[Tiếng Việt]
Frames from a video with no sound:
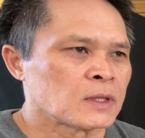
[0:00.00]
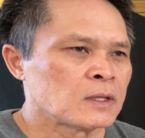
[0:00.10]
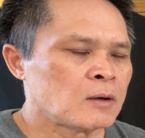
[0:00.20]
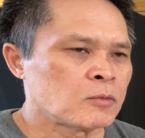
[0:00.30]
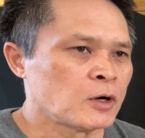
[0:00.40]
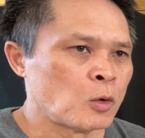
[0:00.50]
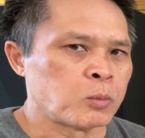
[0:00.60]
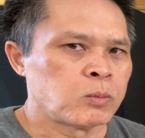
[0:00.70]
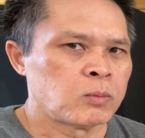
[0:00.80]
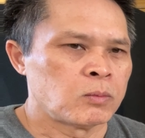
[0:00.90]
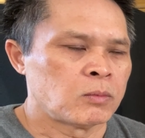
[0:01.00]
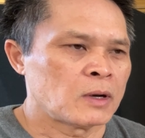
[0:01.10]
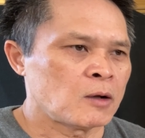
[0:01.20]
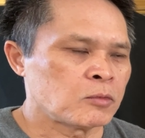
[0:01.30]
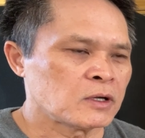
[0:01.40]
nó không có đục
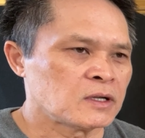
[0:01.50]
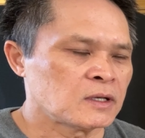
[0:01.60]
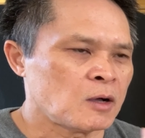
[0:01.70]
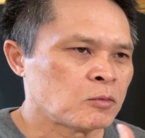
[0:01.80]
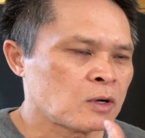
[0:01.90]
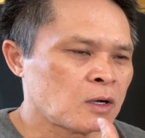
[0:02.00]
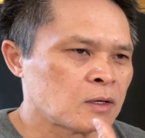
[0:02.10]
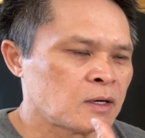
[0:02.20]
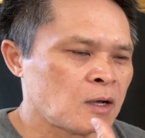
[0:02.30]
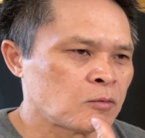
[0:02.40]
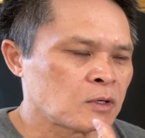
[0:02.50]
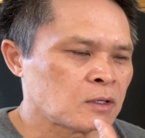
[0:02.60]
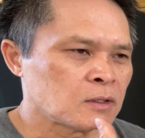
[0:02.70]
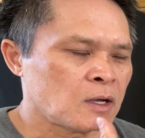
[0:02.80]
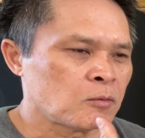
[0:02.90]
nó không có nó không có nó không
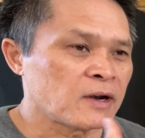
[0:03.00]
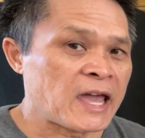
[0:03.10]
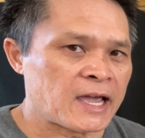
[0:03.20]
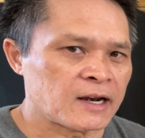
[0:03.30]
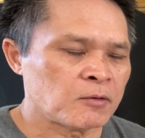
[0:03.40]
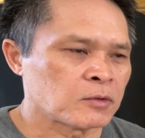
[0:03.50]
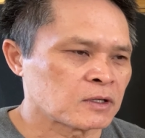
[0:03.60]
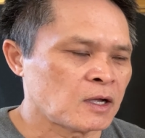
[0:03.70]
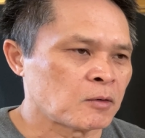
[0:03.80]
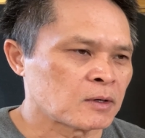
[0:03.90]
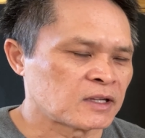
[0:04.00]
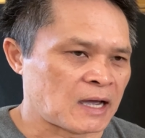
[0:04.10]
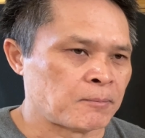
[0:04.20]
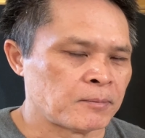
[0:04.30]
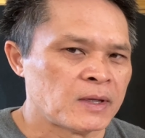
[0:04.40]
có nó không có đen nó không có nó không có
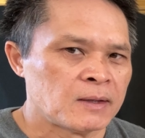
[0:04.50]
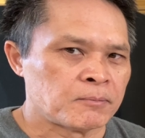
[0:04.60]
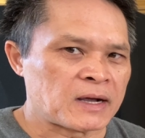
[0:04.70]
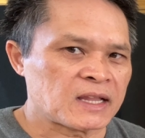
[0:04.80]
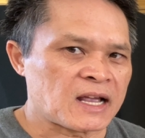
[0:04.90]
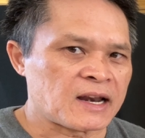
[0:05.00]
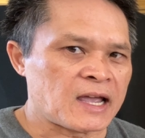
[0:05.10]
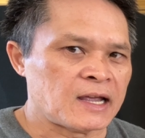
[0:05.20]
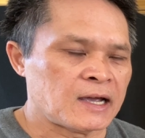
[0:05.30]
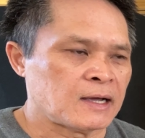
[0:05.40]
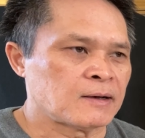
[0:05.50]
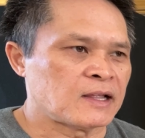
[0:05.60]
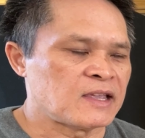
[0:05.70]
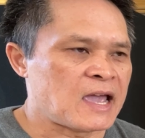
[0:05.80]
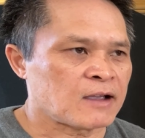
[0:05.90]
trầm mà cái thằng này á là
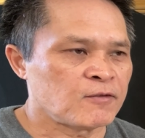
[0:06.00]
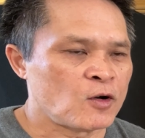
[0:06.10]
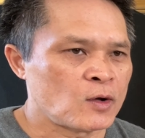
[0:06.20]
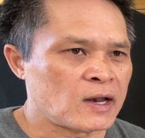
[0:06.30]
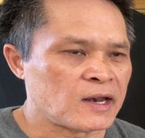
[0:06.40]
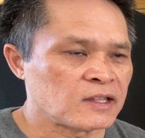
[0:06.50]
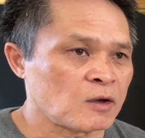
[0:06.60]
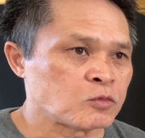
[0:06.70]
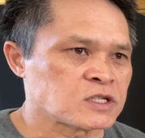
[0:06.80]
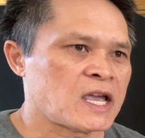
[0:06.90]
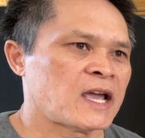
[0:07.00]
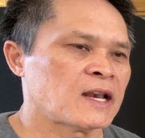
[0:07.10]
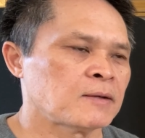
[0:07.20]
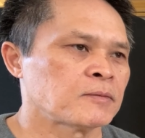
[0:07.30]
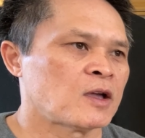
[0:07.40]
nhạc vô là nó trong sáng
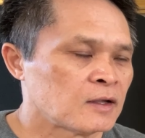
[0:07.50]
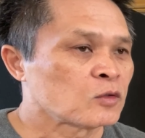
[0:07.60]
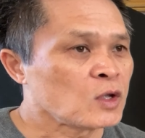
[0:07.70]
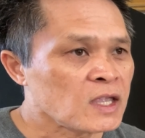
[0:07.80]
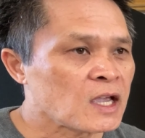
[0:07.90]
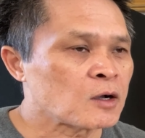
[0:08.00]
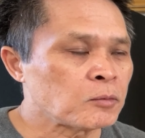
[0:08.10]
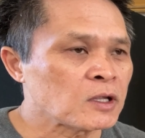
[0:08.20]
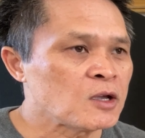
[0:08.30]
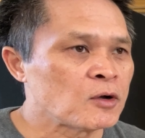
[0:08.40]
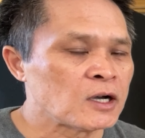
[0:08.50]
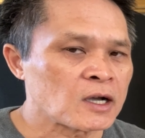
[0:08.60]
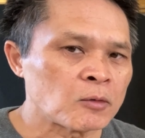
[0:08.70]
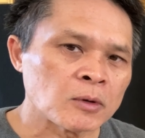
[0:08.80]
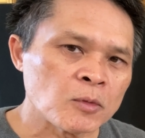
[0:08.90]
lắm nó tuy nhiên cũng có nhiều người
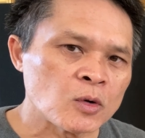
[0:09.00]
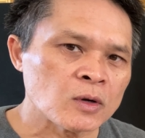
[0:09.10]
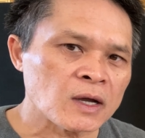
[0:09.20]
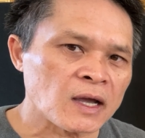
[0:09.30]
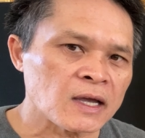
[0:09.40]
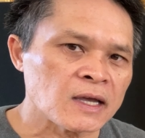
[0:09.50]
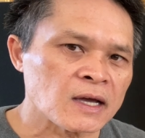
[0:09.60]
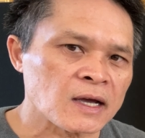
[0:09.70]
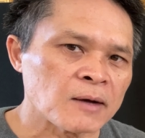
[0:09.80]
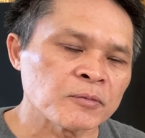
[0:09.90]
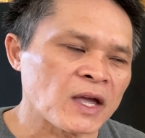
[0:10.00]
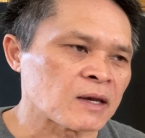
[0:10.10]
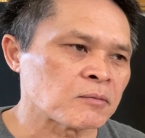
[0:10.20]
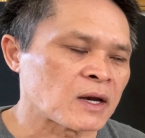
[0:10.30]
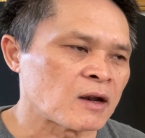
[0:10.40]
không có muốn cái ờ, âm
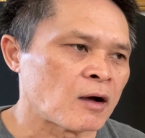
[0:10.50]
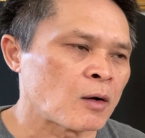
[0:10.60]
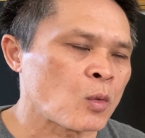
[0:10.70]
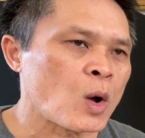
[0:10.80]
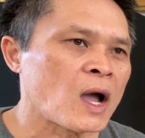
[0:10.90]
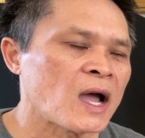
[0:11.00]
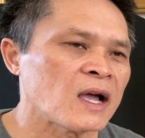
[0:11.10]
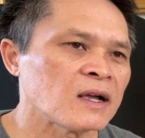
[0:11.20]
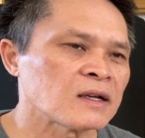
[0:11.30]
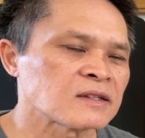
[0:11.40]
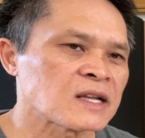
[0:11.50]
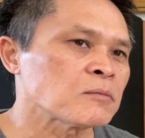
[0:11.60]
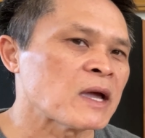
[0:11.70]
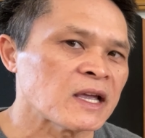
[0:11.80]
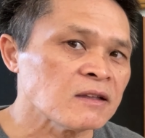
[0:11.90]
thanh mà nó quá sắc
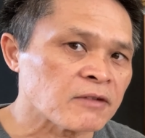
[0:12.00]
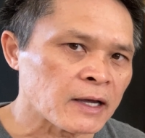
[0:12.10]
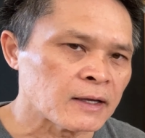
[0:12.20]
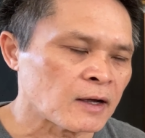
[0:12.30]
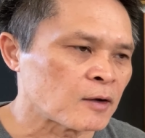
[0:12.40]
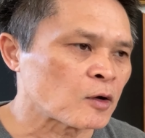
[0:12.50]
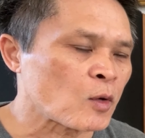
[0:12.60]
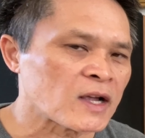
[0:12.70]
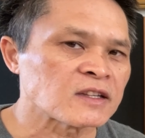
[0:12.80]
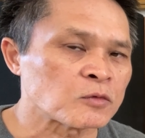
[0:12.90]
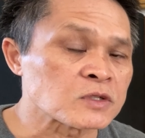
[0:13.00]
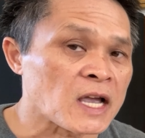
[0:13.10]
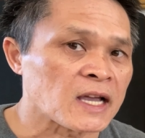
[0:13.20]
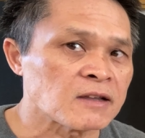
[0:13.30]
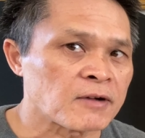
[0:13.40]
bén như vậy nó quá trong
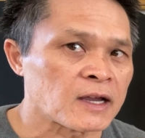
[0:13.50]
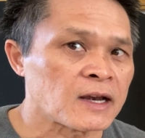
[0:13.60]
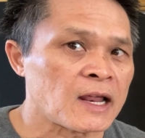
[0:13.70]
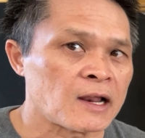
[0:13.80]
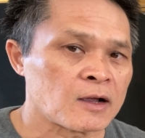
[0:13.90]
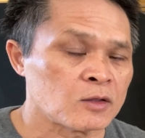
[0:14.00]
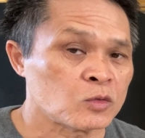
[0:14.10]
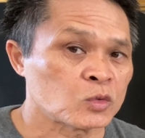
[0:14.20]
sáng như vậy cái này là cái